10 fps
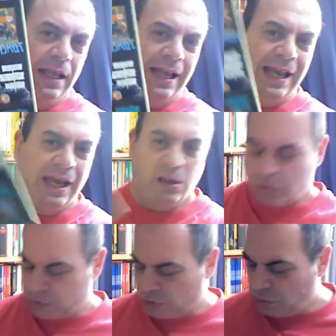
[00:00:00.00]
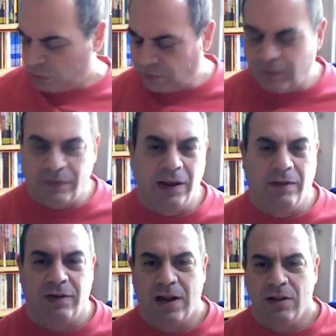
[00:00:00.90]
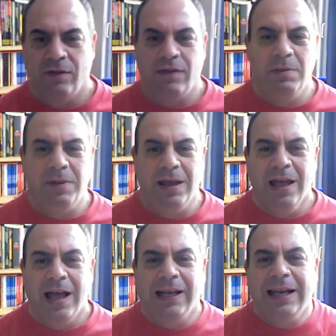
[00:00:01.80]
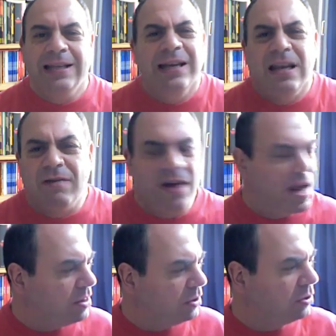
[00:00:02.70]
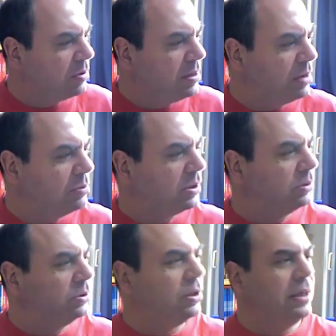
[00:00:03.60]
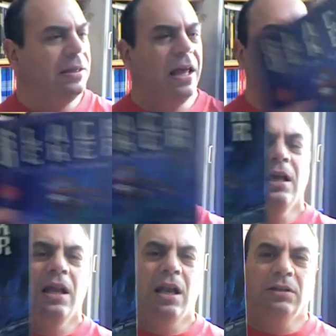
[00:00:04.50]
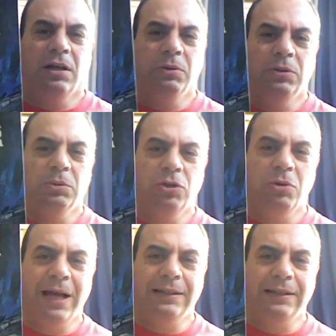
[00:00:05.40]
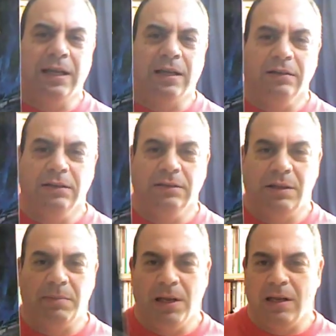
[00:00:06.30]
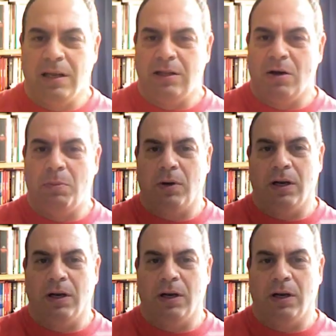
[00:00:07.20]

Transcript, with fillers: Genio absoluto, eh, Fernando de Felipe, hay que le siguen afanando todavía algunos autores. Y la otra que me gusta mucho es Black Decker, también editado por